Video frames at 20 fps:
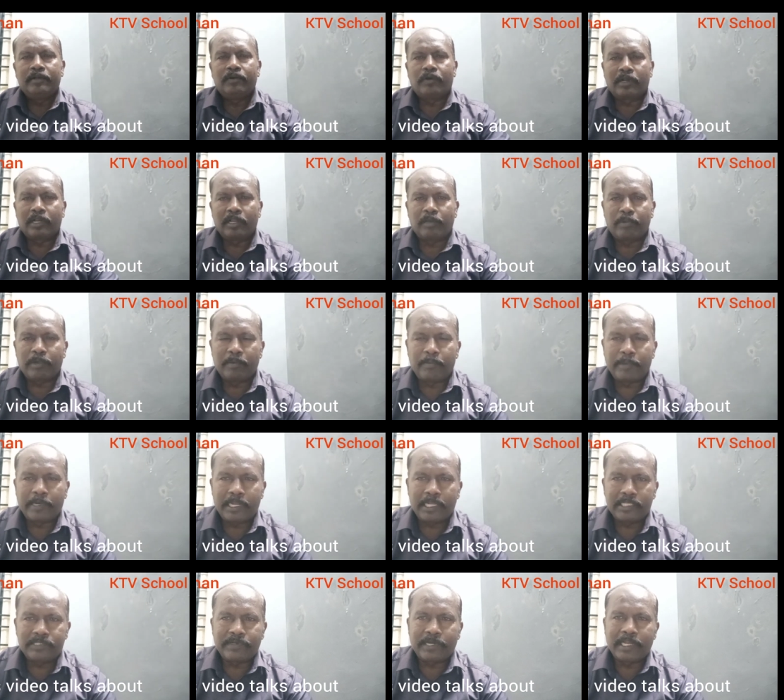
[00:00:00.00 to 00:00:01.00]
உங்களை இப்போ
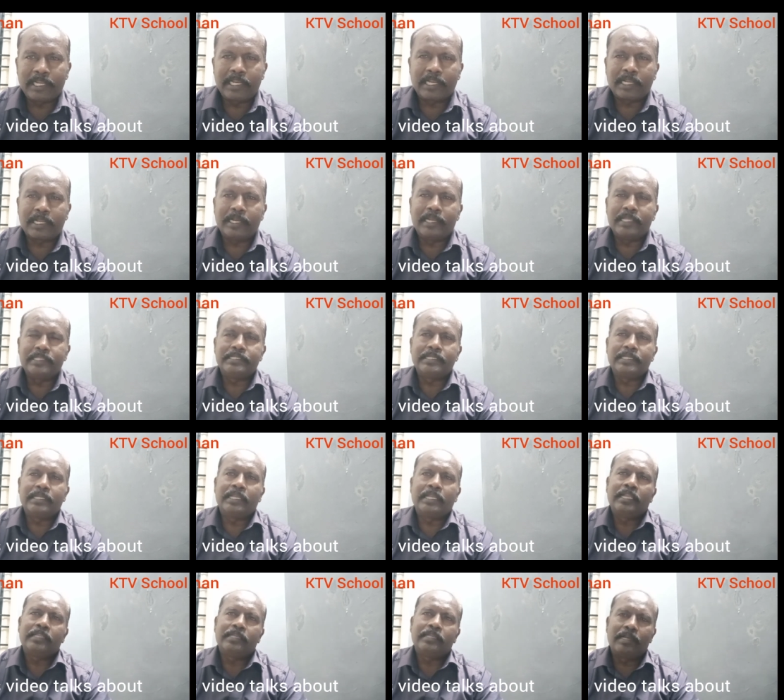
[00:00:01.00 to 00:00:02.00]
மெட்ராஸ் வெட்டினரி காலேஜ்
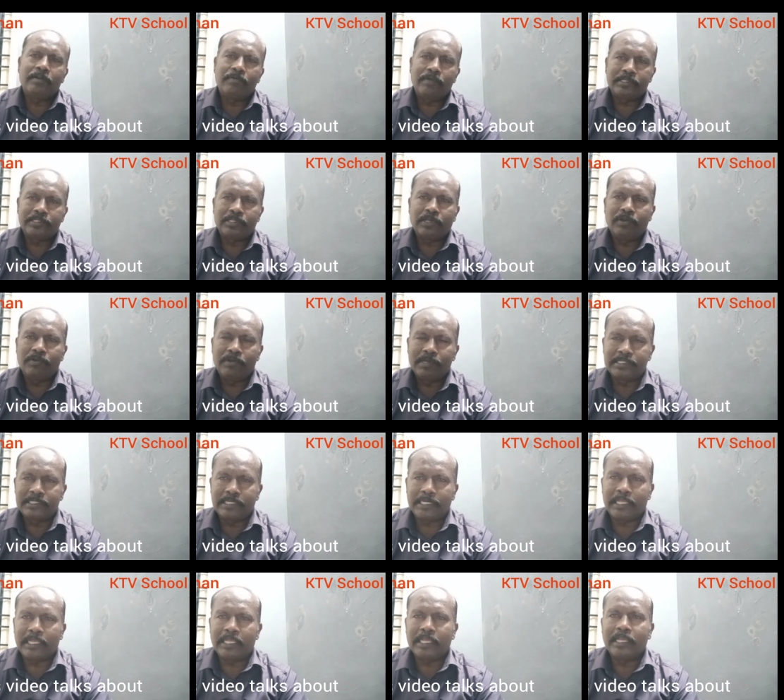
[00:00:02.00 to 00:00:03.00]
இல்லை தனுவாஸ்
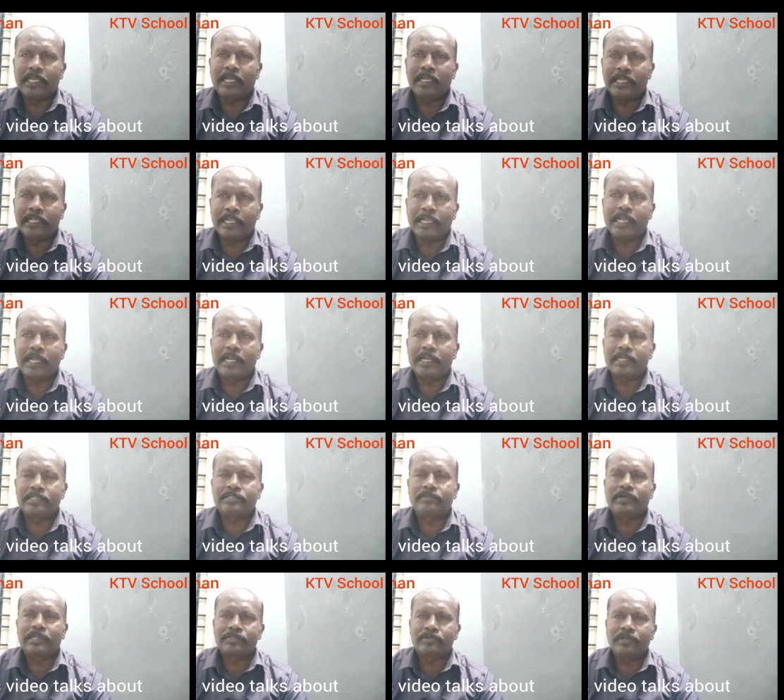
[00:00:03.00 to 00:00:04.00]
யூனிவர்சிட்டிக்கு எங்கே
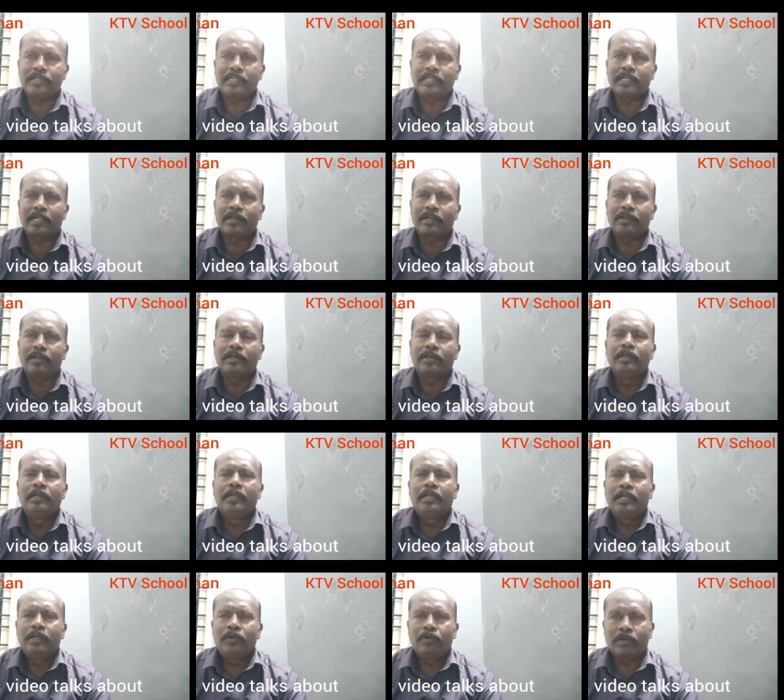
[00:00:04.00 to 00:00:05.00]
அட்ரஸ் வர சொல்லியிருக்காங்களோ
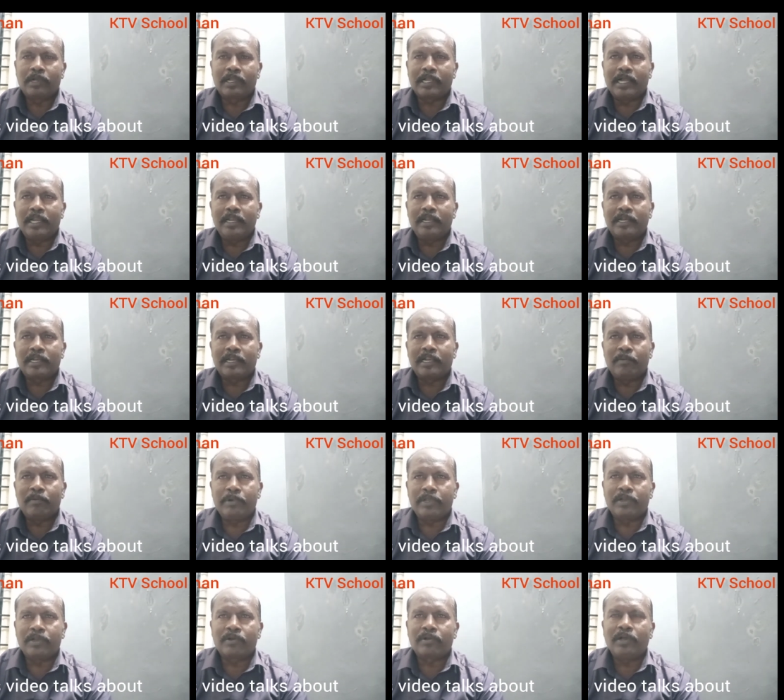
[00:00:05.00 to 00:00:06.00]
உங்கள் கால் லெட்டரில்
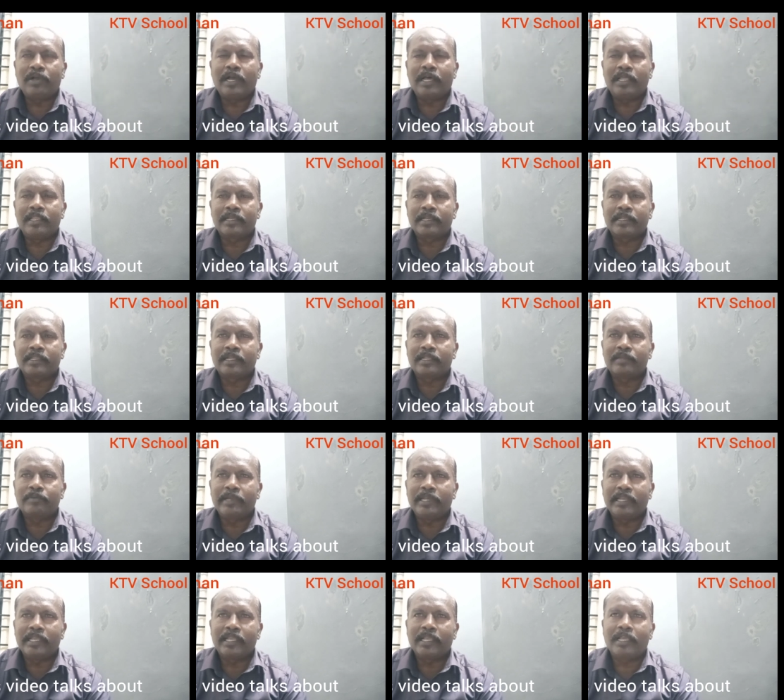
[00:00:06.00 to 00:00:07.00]
எப்படி இருக்கோ அதுக்கு தகுந்த
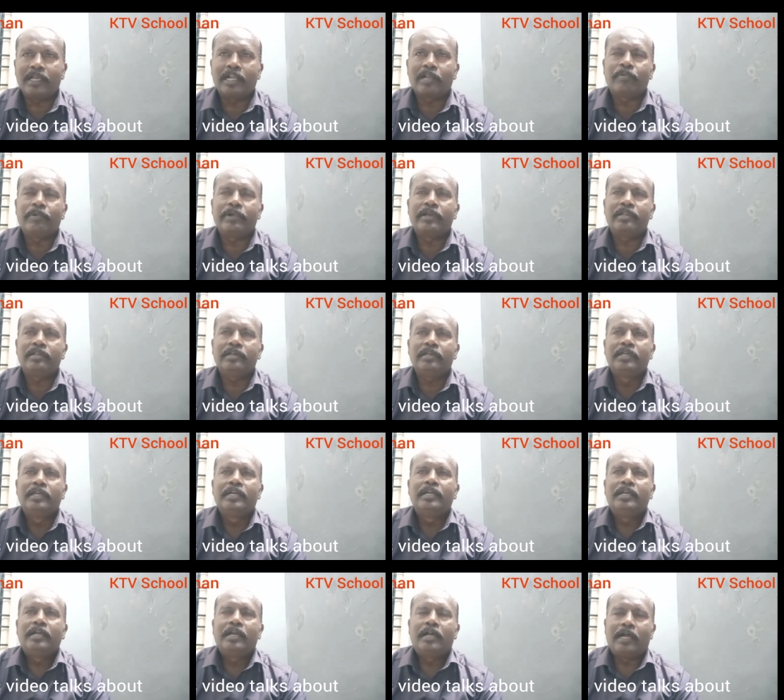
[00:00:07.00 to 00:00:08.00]
மாதிரி நீங்கள் அங்கே போய்ட்டு
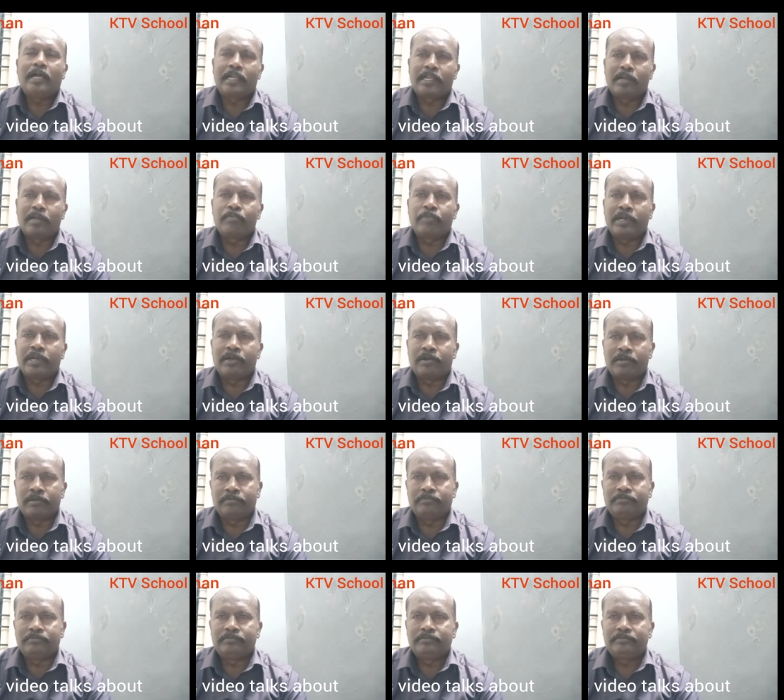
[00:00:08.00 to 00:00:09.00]
அட்டன்
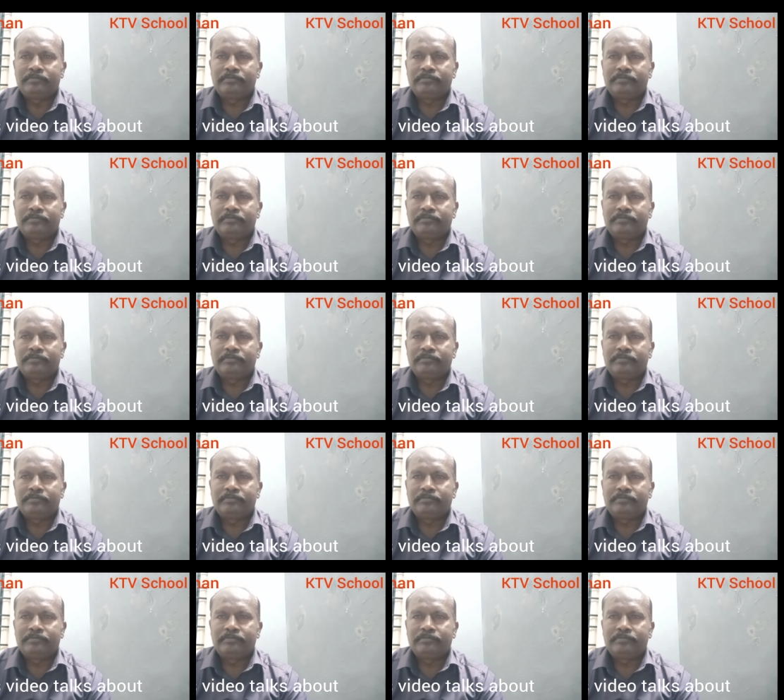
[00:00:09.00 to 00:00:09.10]
பண்ணணும்